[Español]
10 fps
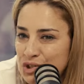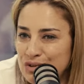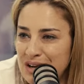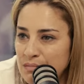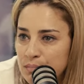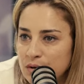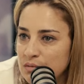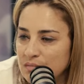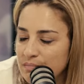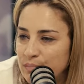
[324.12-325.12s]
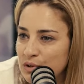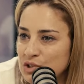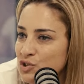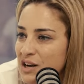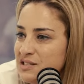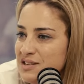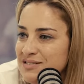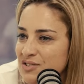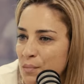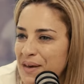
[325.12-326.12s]
llorás? Pero, claro. ¿Por qué llorás? Y
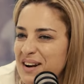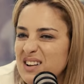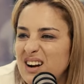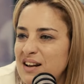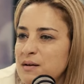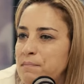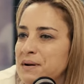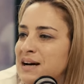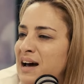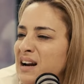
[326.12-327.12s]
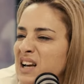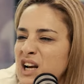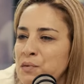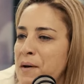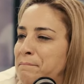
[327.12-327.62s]
no me da ni ganas de explicarle. ¿Qué le voy a